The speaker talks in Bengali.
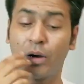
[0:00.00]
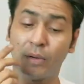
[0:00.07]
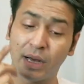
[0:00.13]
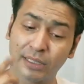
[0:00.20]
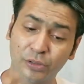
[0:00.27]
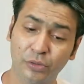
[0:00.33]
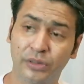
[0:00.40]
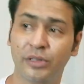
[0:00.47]

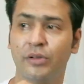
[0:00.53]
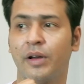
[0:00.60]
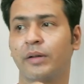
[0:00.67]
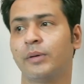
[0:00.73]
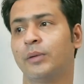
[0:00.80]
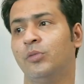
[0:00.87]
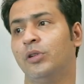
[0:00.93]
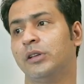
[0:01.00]
নওয়াজ উদ্দিনও
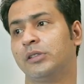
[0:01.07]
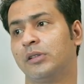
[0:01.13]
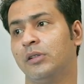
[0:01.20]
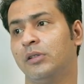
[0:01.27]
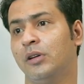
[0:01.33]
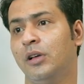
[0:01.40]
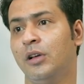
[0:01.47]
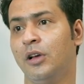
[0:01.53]
একবার
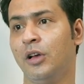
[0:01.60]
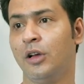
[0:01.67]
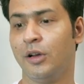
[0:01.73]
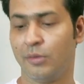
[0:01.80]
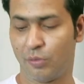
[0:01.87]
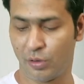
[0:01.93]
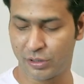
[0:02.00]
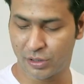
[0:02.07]
বলেছিল
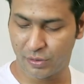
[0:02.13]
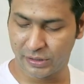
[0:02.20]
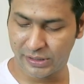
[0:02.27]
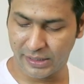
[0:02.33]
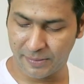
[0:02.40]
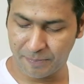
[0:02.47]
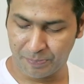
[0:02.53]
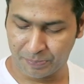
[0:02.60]
বলেছিল
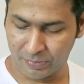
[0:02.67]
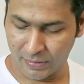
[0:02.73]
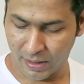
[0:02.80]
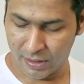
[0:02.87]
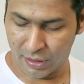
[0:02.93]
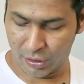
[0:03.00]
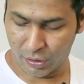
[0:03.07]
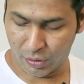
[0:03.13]
যে
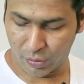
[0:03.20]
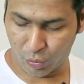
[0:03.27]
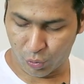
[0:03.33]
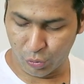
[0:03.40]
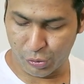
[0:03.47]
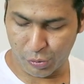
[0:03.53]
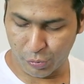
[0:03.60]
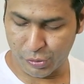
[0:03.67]

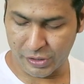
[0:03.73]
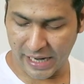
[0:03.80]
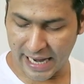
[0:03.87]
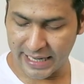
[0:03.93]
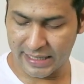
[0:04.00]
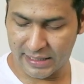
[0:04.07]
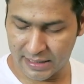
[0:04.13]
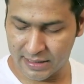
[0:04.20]
কুচকুচ
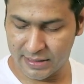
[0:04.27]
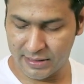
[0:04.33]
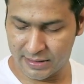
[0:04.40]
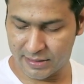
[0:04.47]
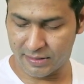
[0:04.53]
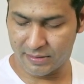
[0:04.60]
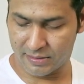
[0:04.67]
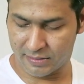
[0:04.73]

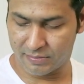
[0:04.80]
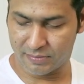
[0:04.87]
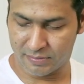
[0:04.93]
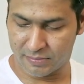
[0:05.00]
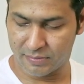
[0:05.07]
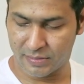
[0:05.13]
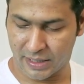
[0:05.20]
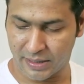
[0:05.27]
ক্যারেক্টার্স
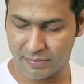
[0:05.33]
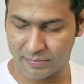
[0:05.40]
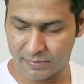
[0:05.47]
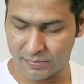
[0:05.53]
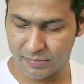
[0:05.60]
মানে